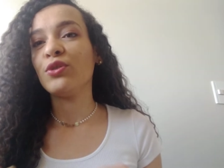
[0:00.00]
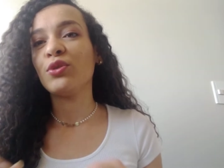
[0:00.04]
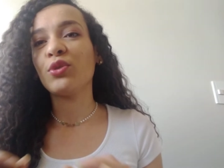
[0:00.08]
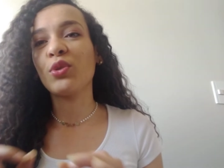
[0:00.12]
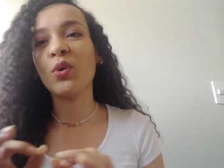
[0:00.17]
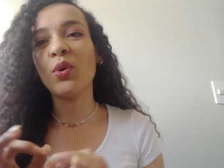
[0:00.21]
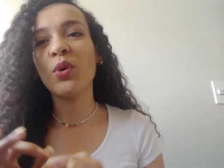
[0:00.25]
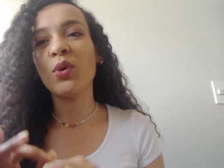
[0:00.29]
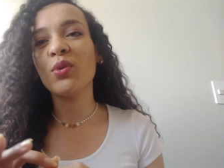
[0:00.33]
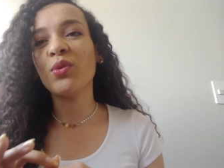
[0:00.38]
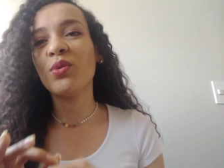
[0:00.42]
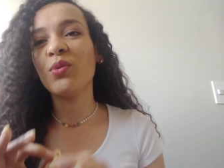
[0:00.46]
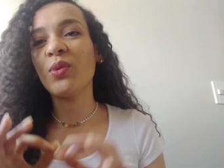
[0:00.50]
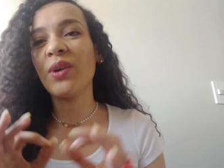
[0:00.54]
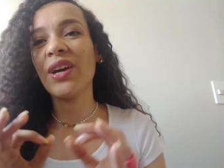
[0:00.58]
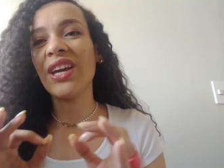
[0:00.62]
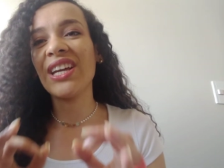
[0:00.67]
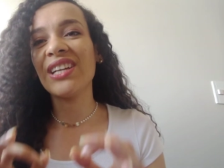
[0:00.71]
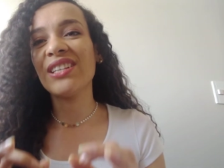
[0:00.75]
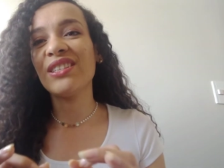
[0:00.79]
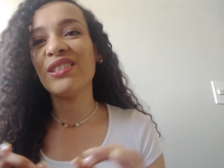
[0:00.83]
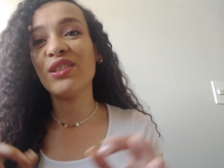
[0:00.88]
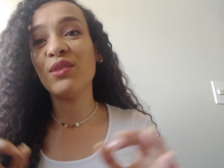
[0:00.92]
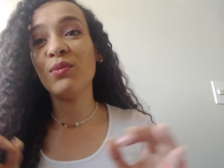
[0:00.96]
Todo
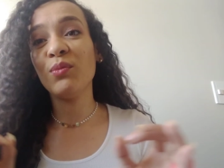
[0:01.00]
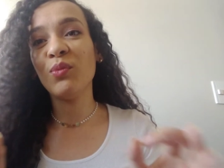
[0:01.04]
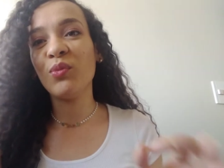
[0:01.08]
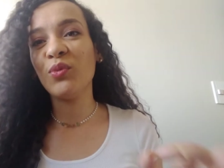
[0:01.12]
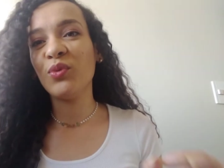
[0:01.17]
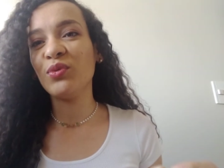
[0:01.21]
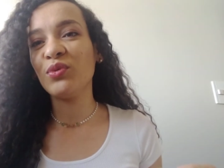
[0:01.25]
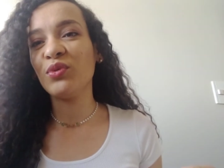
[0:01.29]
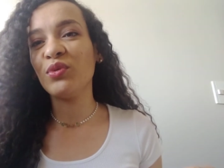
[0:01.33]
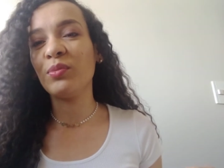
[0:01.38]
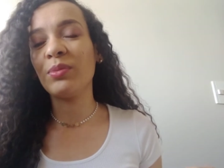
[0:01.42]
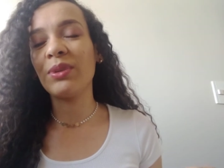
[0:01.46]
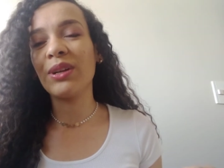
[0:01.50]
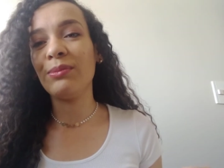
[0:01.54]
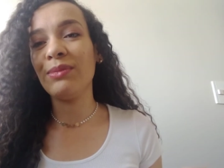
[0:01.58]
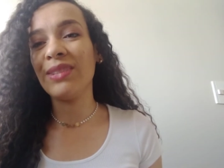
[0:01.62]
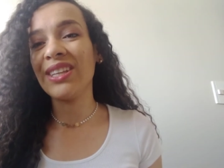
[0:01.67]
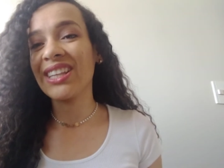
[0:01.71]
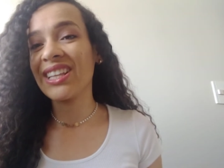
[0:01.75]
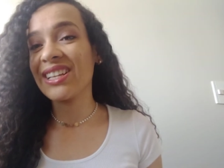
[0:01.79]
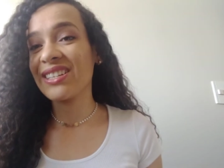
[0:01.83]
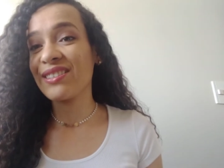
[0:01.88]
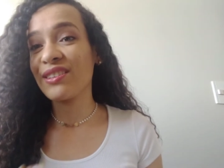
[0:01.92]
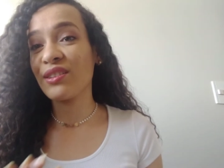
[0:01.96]
esse mundo para mim
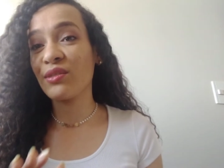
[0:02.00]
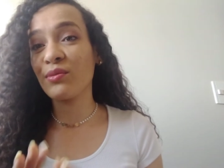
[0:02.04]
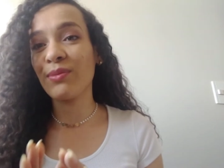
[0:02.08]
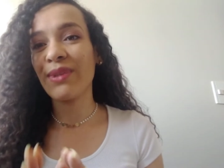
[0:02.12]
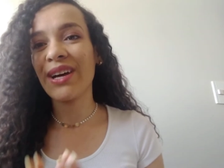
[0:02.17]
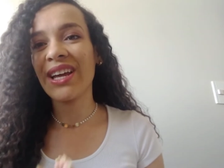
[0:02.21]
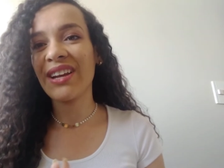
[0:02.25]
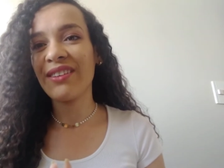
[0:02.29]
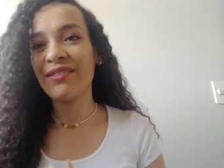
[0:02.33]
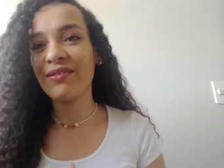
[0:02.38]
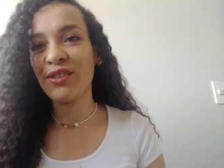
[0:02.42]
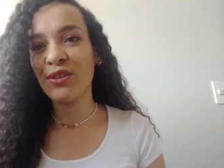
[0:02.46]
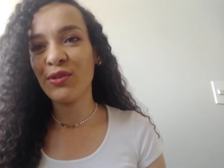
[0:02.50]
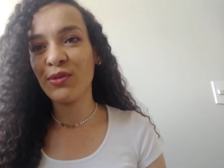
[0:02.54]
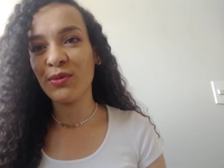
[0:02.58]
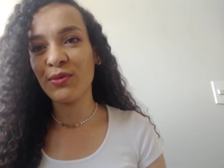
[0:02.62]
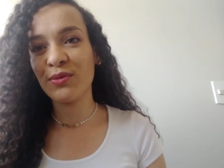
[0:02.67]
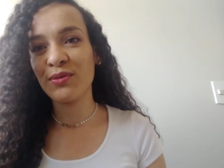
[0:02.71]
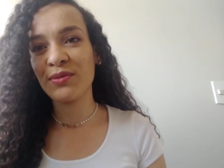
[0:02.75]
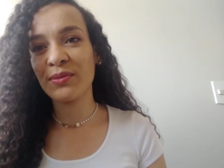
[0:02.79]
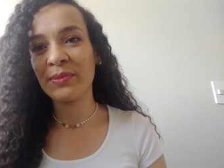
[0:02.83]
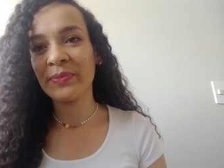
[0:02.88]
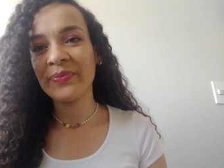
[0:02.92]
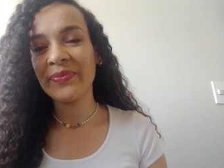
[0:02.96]
está sendo
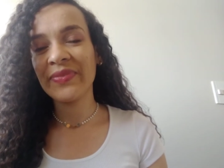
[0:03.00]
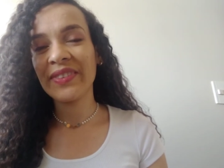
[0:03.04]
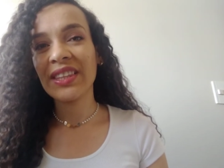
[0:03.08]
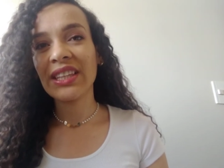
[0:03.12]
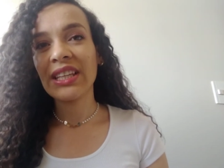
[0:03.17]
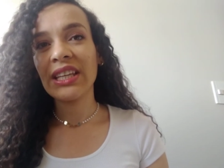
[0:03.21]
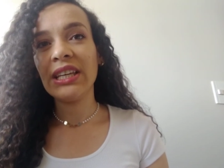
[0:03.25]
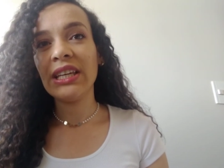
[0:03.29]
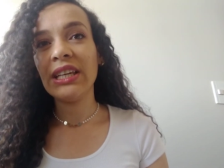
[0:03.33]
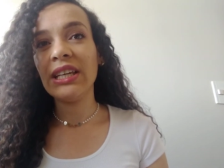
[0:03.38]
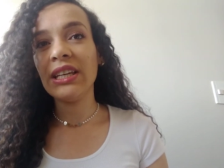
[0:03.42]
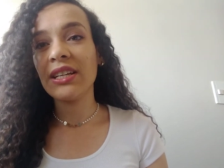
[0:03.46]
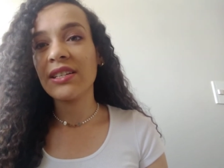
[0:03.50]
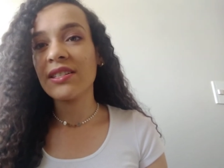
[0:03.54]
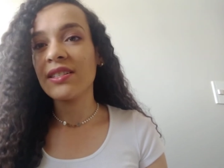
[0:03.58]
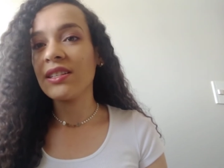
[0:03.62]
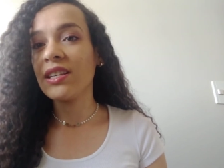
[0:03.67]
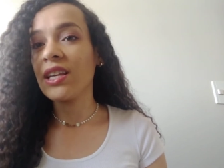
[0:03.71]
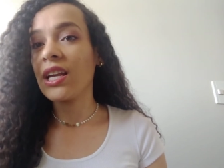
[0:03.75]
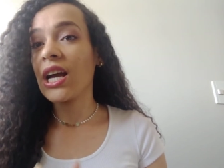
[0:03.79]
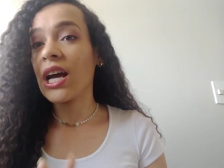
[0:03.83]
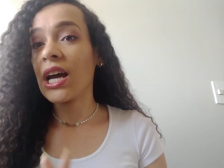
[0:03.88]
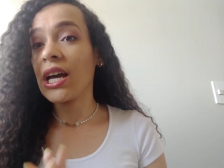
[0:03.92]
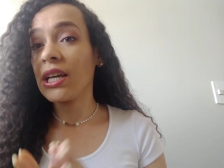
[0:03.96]
maravilhoso. E
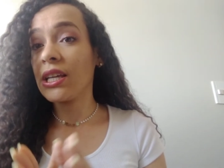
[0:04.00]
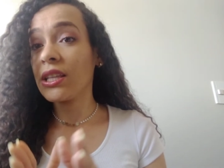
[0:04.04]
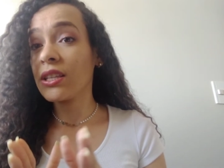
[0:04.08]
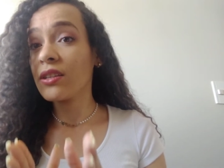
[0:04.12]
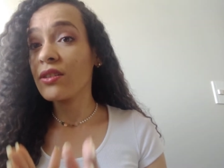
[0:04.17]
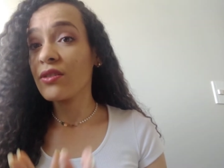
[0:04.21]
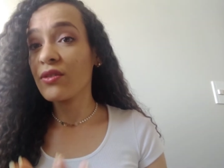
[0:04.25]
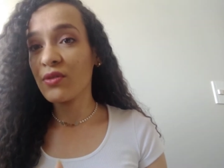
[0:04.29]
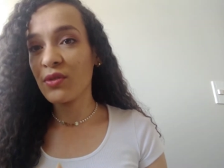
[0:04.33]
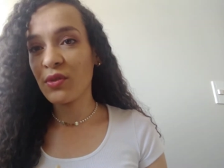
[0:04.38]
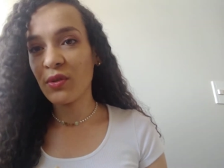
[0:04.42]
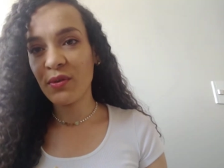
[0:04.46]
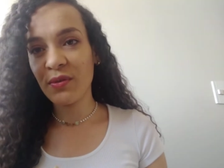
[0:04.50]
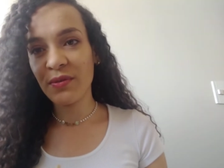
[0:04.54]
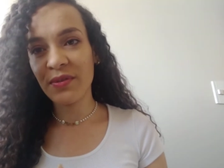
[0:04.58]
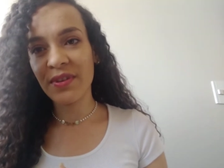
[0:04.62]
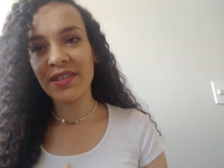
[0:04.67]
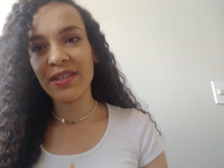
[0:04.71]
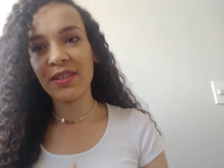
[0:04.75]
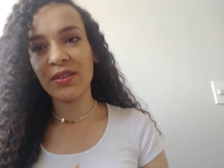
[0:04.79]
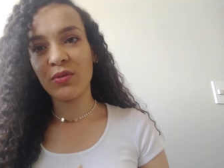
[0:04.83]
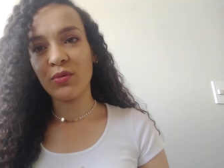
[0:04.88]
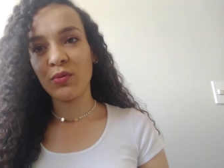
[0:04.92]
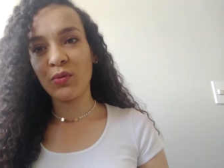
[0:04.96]
assim, ainda estou
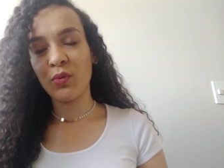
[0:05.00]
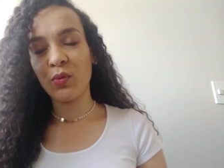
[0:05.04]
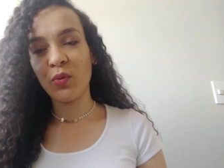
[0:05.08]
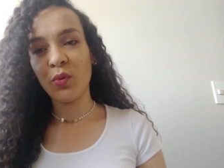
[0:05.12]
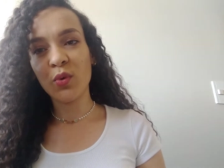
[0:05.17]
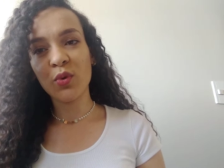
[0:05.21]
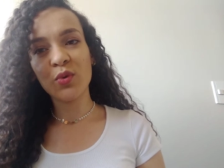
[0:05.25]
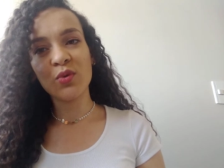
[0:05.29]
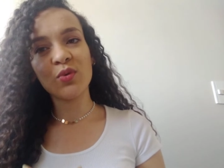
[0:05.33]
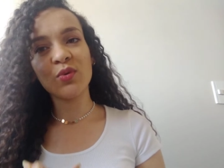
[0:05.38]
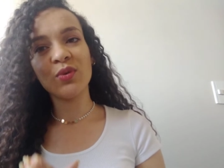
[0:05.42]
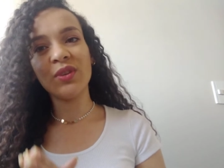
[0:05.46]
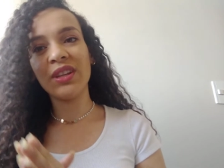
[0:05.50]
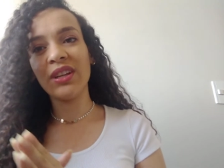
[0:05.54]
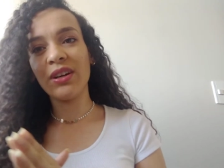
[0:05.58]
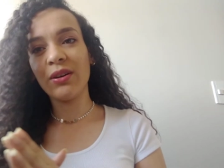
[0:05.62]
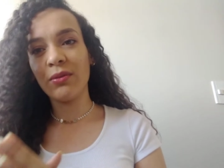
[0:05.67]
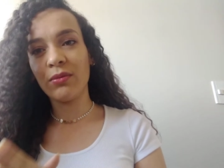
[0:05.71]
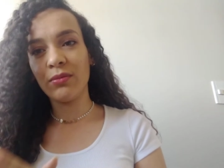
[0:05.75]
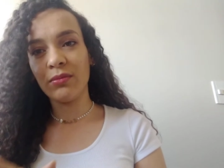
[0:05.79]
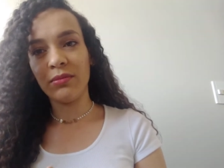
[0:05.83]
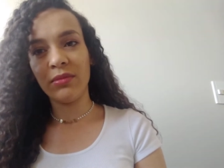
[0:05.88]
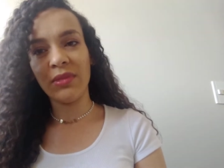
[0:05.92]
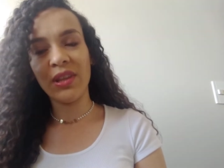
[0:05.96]
fazendo o curso,
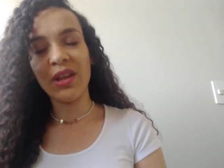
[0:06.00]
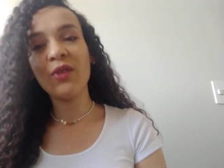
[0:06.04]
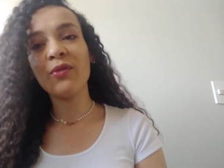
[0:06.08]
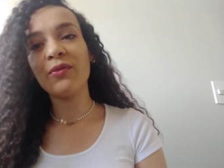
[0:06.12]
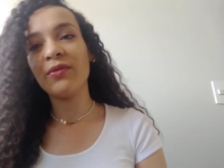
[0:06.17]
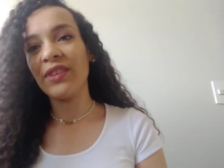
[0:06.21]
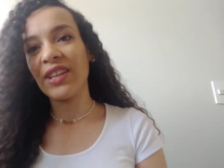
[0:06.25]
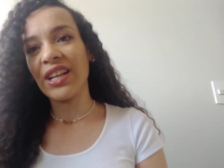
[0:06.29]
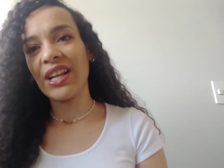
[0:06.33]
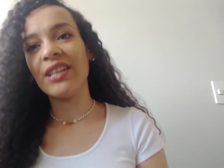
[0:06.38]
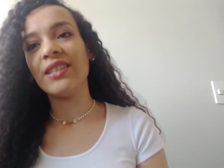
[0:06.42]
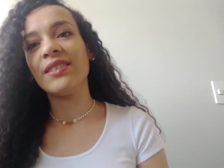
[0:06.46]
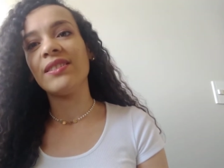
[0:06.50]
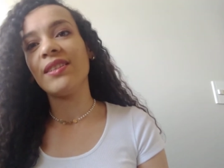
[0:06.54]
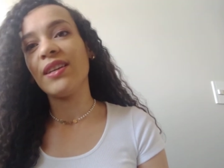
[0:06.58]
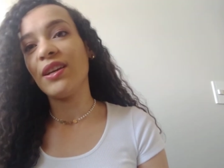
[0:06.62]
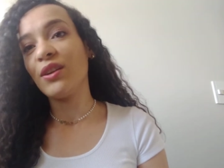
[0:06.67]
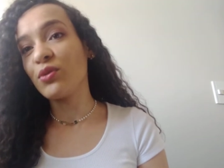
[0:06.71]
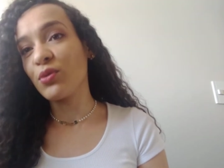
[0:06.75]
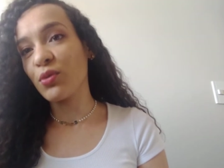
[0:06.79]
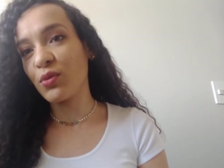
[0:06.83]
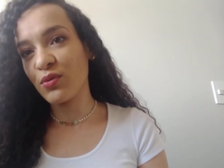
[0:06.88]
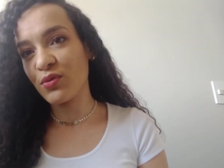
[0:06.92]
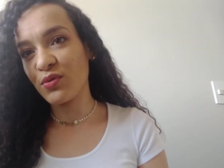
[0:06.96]
não, não finalizei
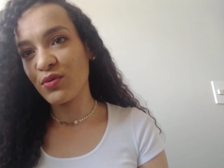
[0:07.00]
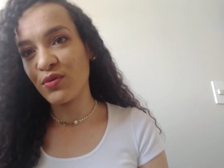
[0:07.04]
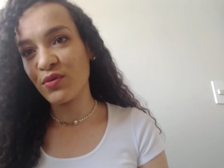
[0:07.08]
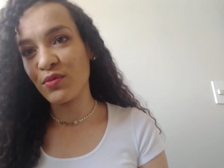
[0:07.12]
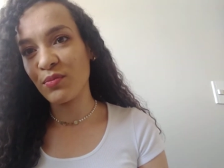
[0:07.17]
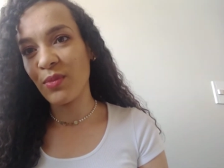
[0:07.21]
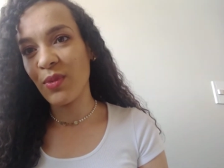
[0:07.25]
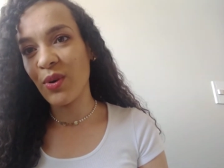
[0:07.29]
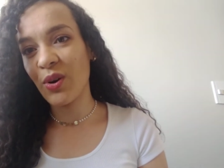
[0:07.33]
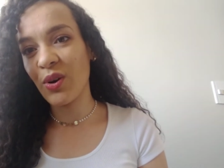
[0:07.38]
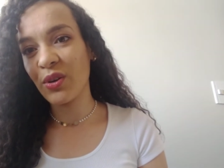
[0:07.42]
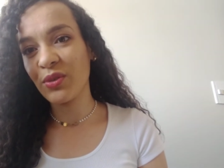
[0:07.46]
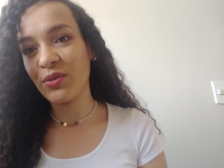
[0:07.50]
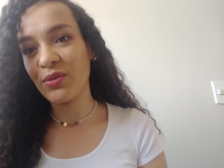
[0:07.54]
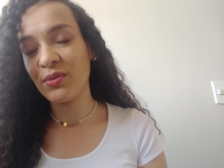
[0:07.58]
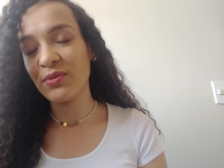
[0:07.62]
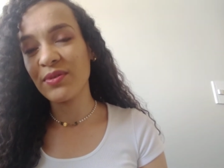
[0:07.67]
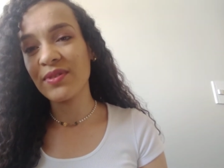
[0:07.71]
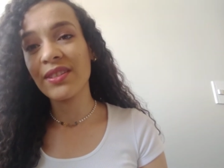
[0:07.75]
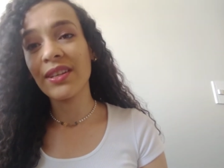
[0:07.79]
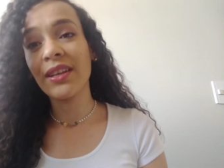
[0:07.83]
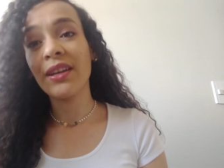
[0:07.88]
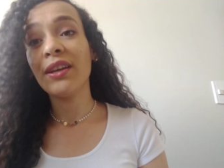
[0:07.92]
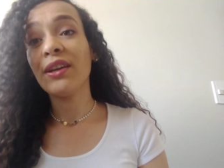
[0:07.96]
todos os módulos,